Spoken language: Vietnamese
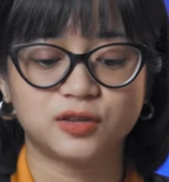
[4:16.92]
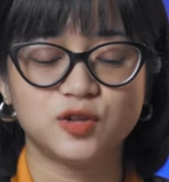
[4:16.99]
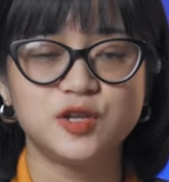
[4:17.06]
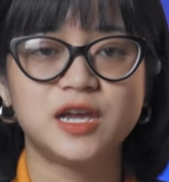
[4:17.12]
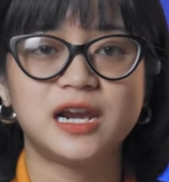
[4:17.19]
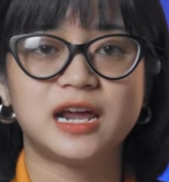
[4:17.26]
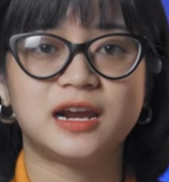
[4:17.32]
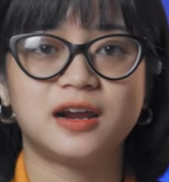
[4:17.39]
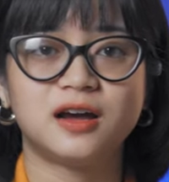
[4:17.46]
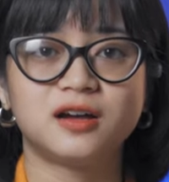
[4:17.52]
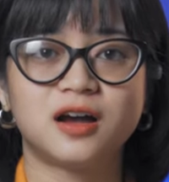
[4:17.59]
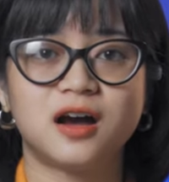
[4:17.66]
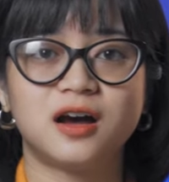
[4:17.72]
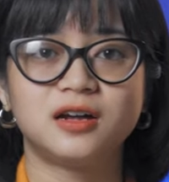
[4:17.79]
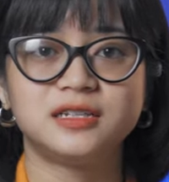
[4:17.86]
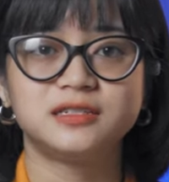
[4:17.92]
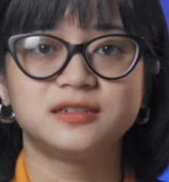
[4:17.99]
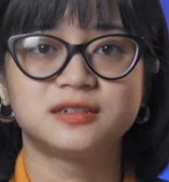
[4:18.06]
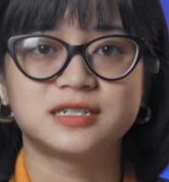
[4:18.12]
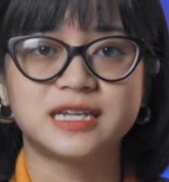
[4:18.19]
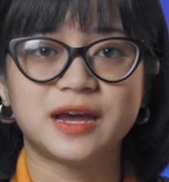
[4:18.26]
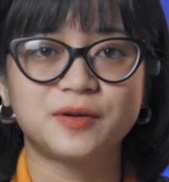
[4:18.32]
Tuy nhiên là nó có
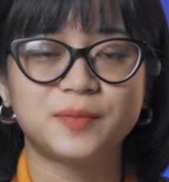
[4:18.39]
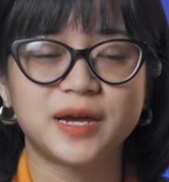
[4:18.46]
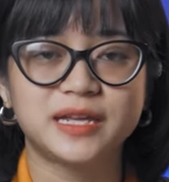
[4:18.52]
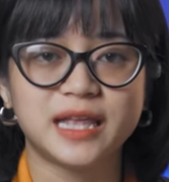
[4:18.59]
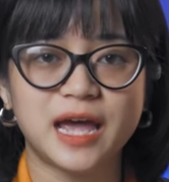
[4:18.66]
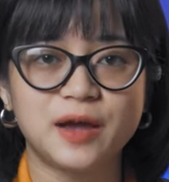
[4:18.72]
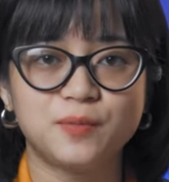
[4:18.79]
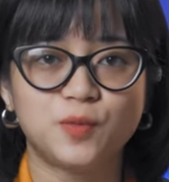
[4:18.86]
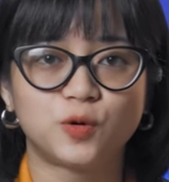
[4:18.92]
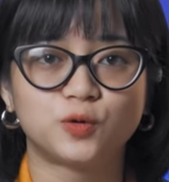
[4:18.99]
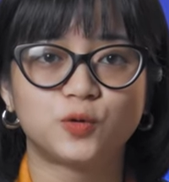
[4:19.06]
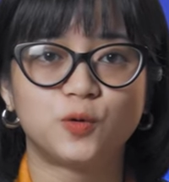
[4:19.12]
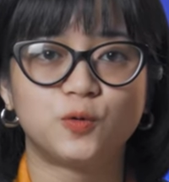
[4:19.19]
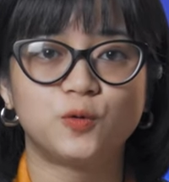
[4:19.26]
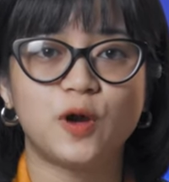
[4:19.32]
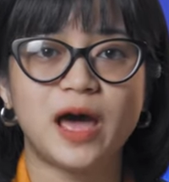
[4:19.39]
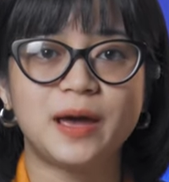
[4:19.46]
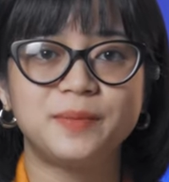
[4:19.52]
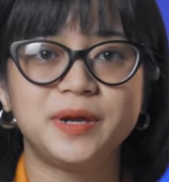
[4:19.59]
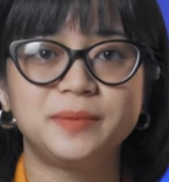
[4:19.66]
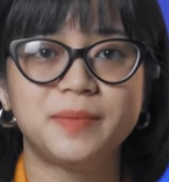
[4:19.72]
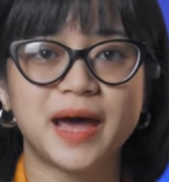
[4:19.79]
được trang bị thêm một củ
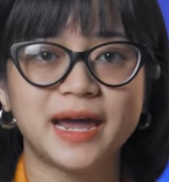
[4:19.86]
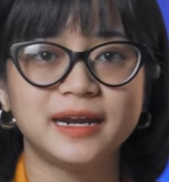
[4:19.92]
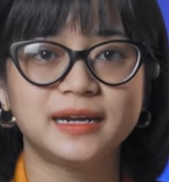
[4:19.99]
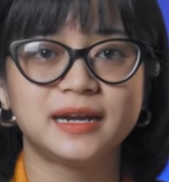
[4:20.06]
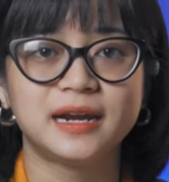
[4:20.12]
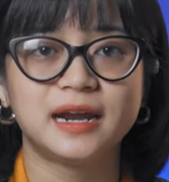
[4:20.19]
loa mid bass